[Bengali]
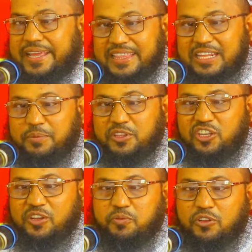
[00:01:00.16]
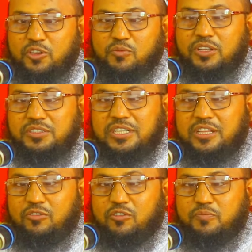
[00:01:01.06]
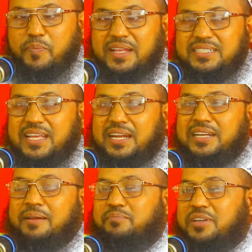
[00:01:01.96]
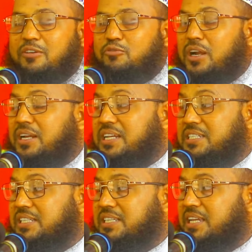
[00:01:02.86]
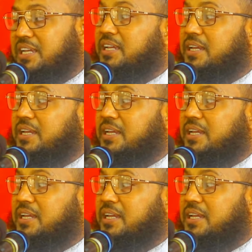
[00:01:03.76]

এদের ভিতরে প্রথম হচ্ছে যে লোকমান যার নামটা কোরআনে এসেছে